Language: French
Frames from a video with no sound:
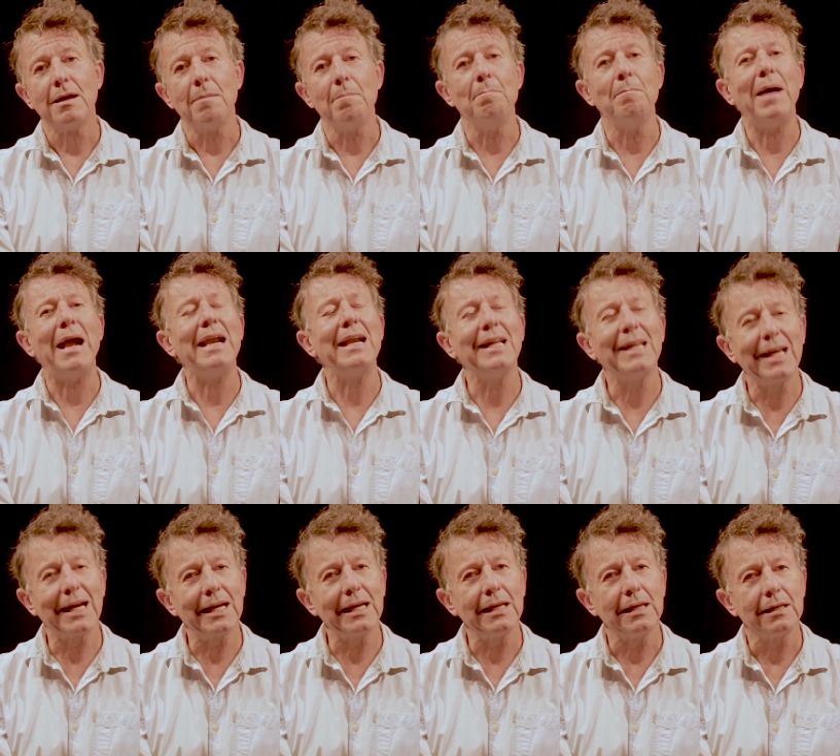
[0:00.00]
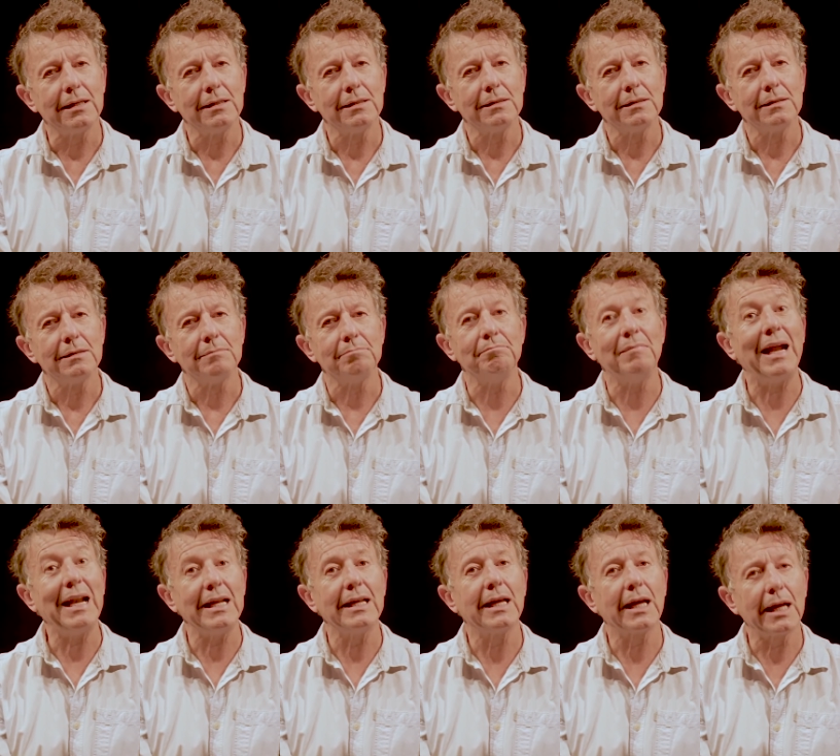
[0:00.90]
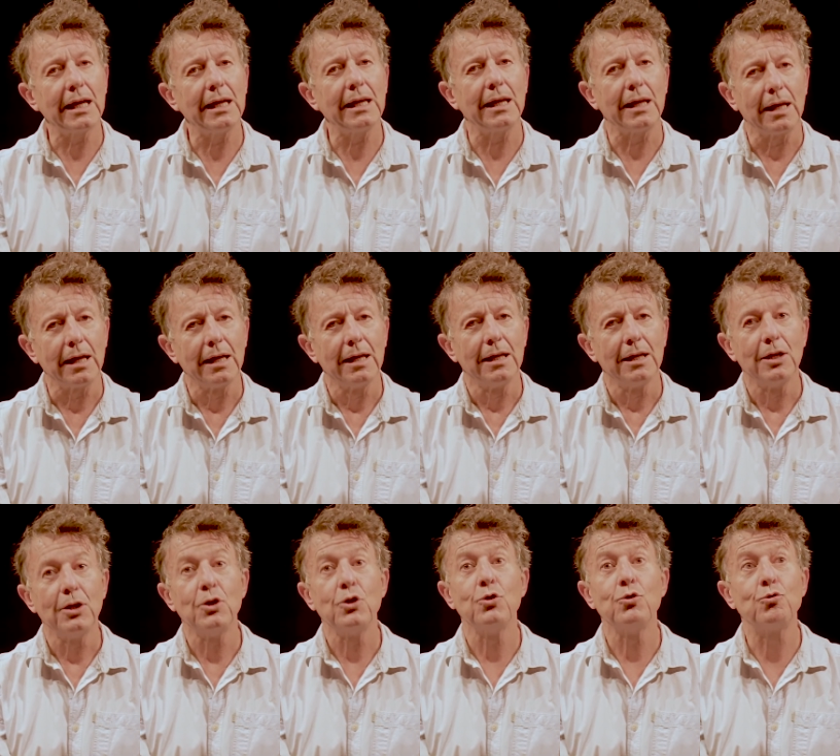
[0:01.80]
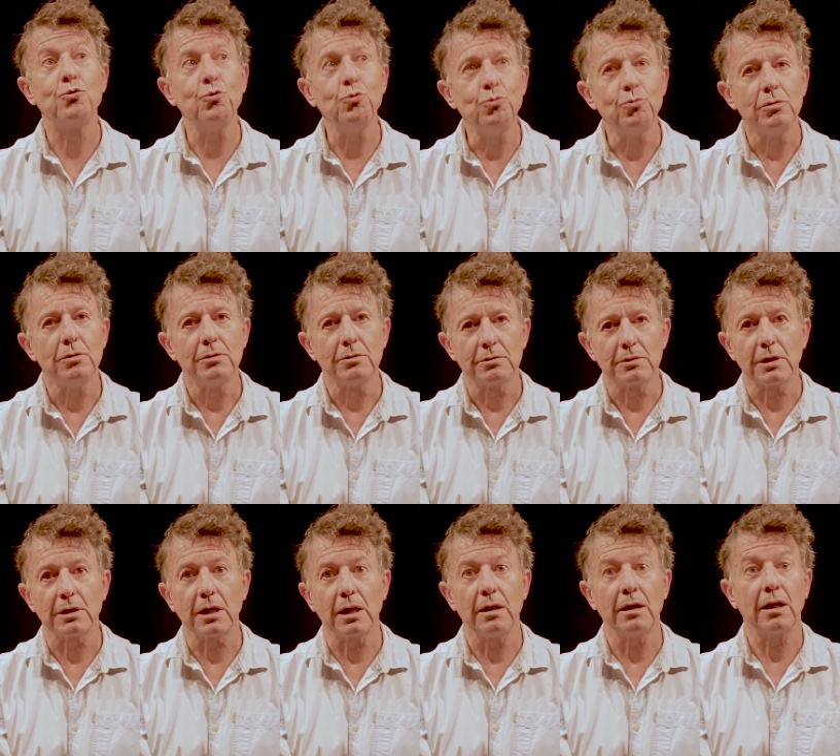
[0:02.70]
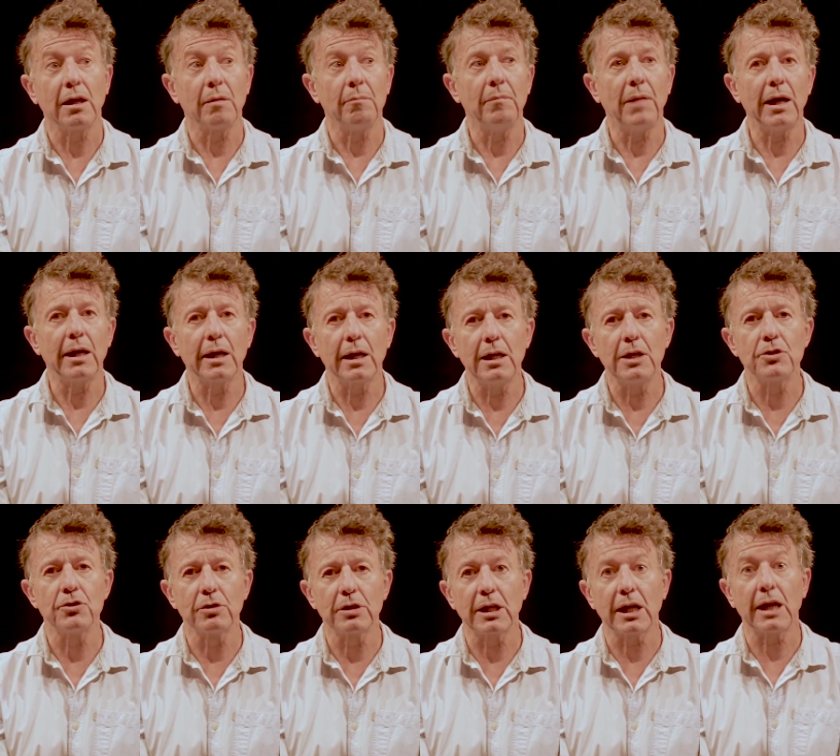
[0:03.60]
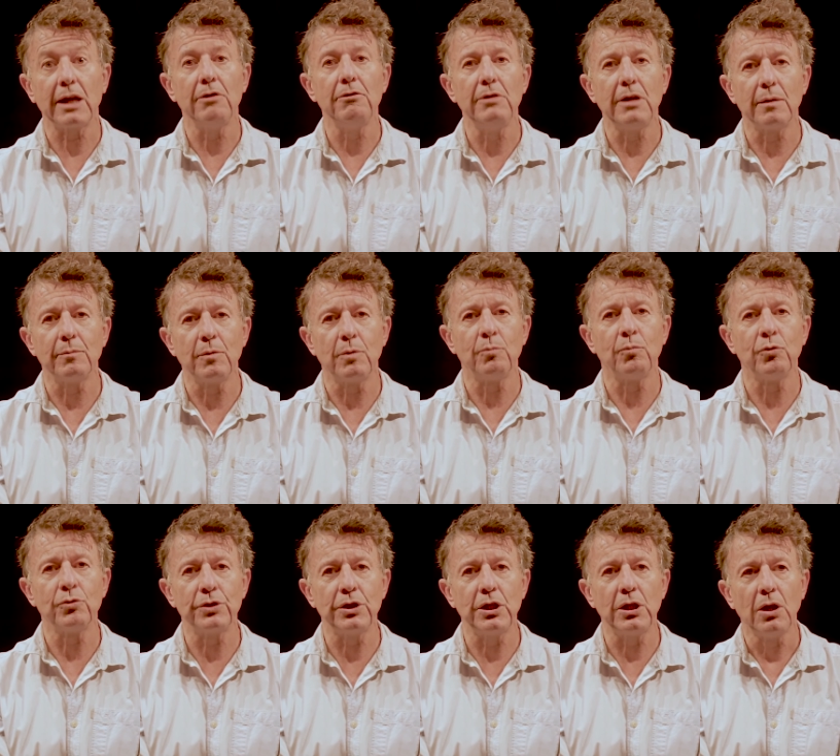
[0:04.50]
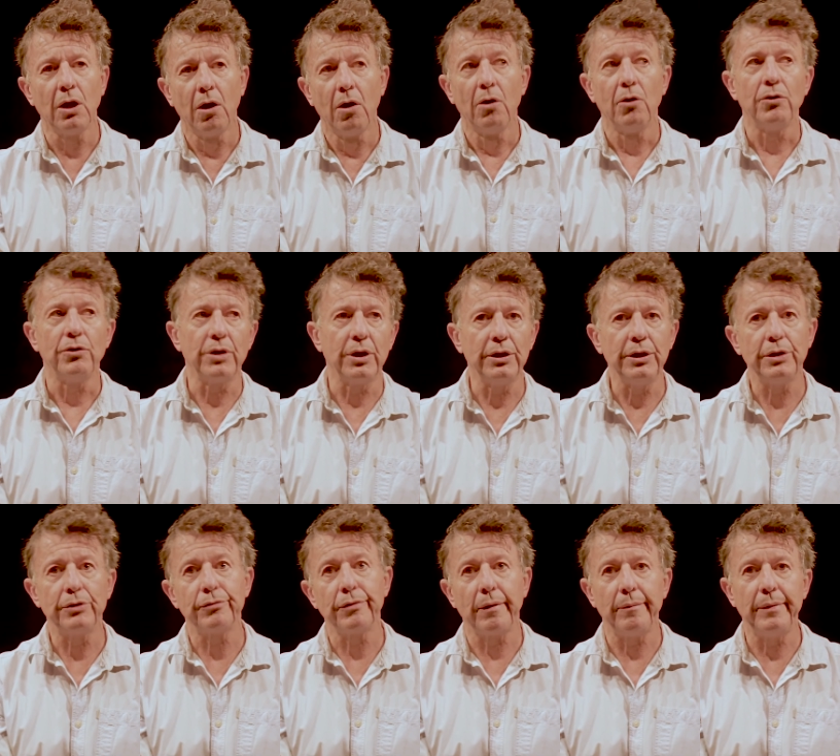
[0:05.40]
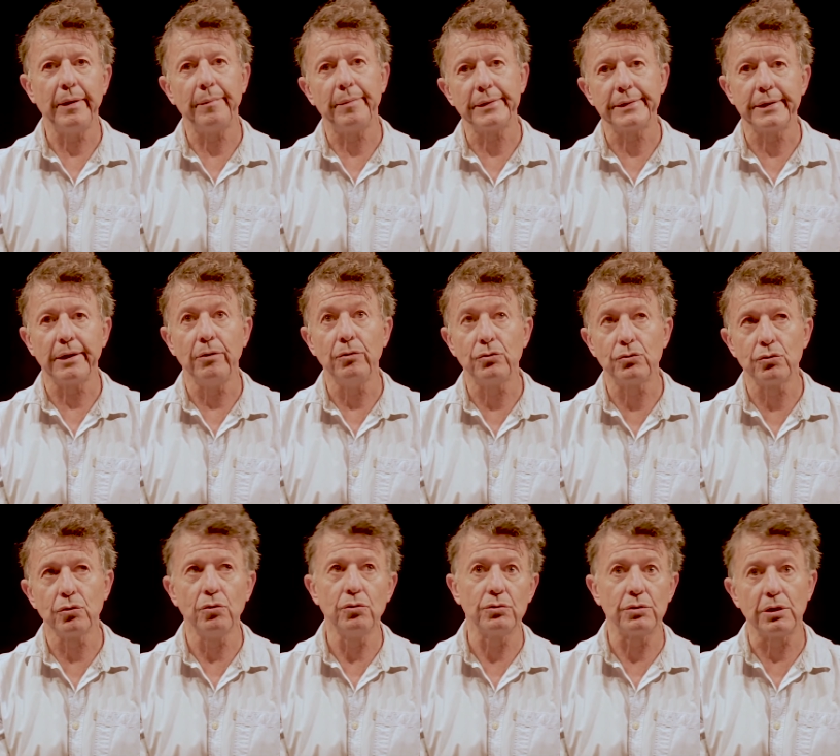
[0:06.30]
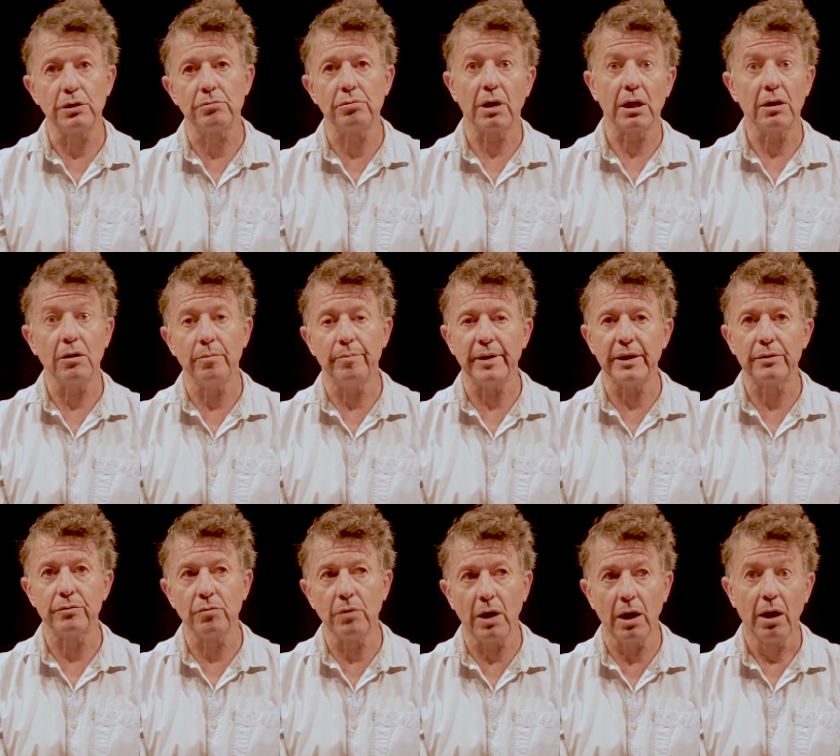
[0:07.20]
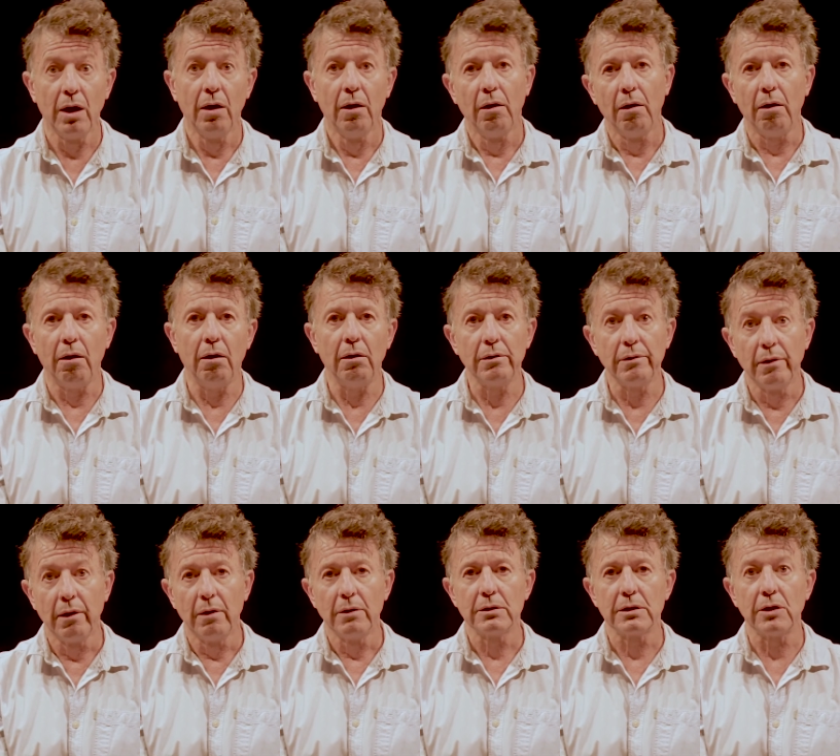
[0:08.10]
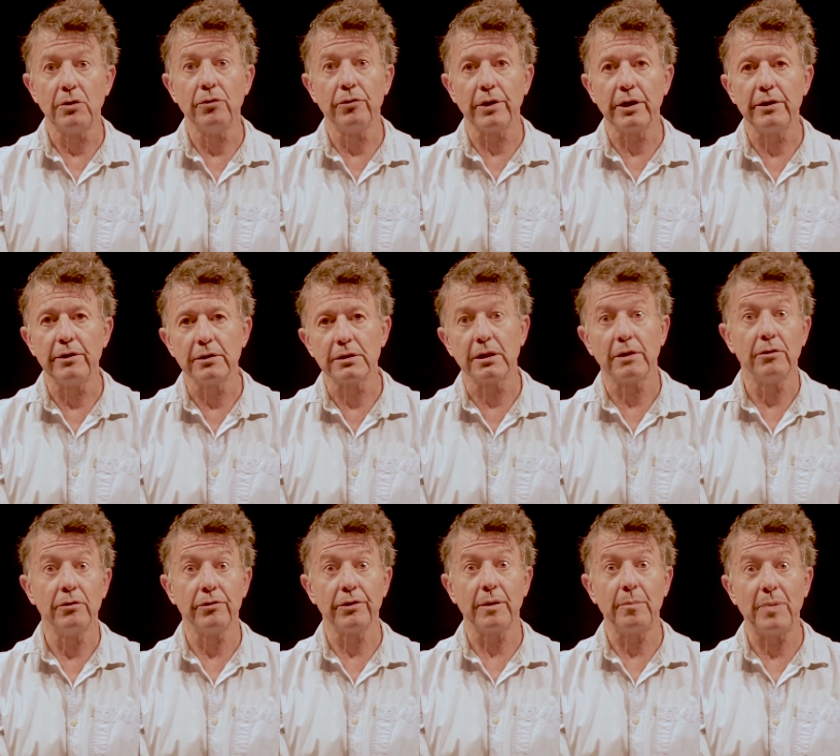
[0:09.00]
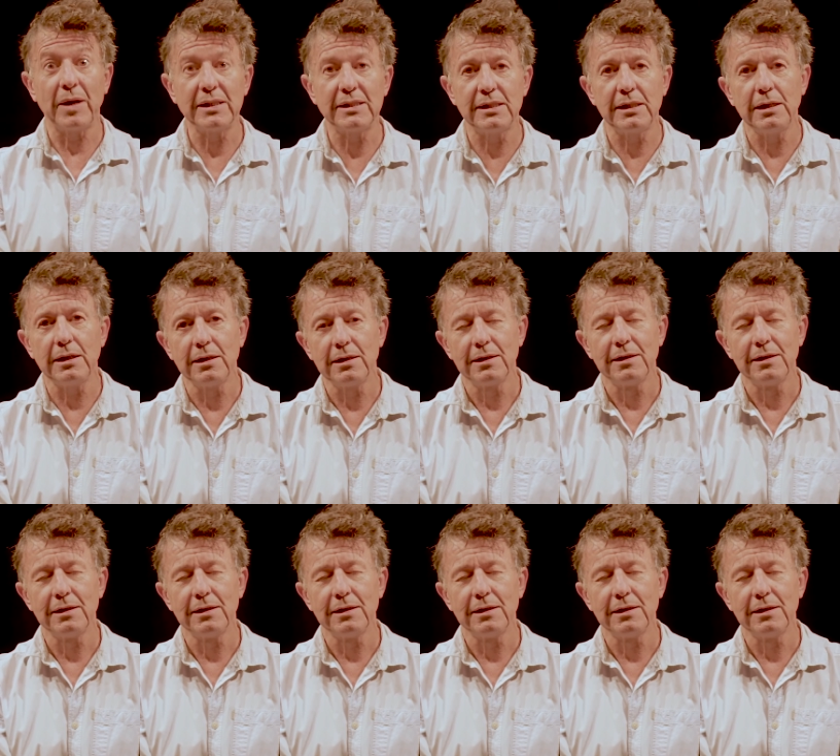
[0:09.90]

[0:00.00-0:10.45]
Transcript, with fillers: Malgré, malgré tout. C'est-à-dire malgré les gens qui régulièrement m'ont dit, Yannick, tu as bien passé à autre chose, tu histoire avec le patois, euh, ça, devrait, ça devrait passer.